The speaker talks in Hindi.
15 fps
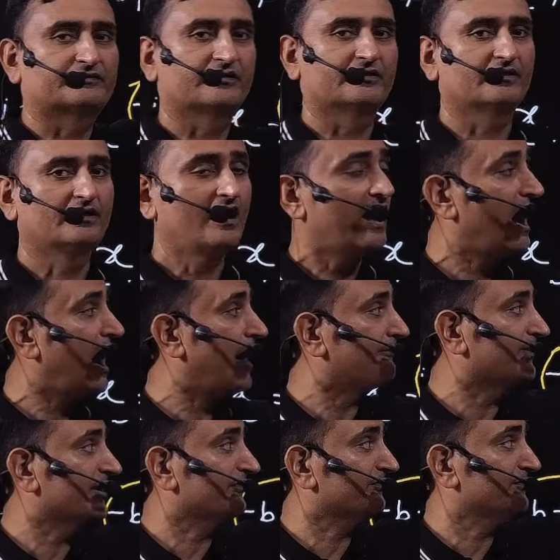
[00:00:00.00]
है आप
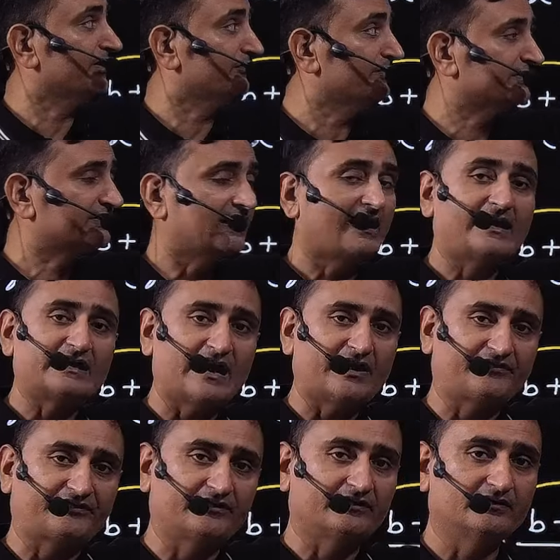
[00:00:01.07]
प्लस माइनस मत लगाइए आज
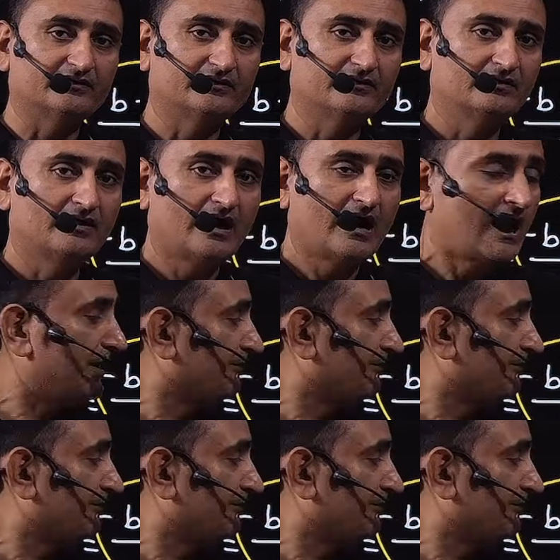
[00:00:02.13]
से आप